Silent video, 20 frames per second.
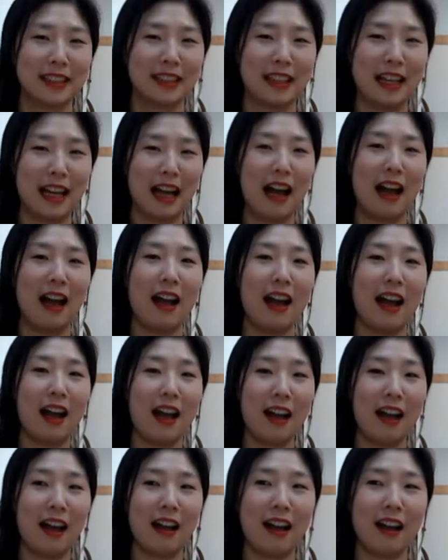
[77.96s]
또 아.
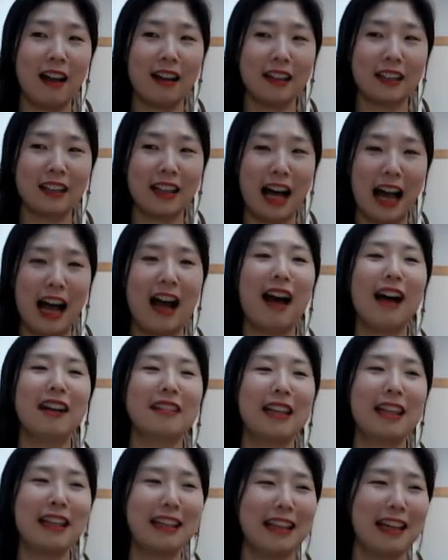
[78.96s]
애용해보려고요. 아,
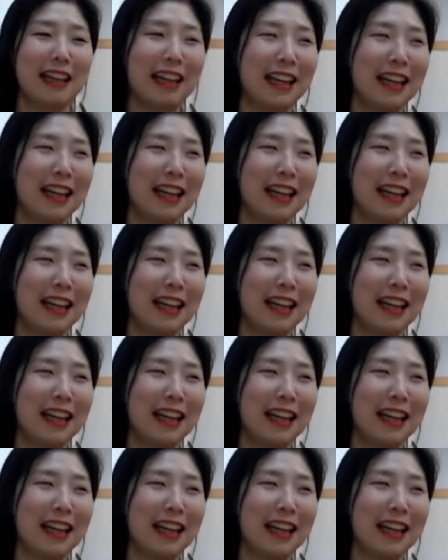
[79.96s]
네네.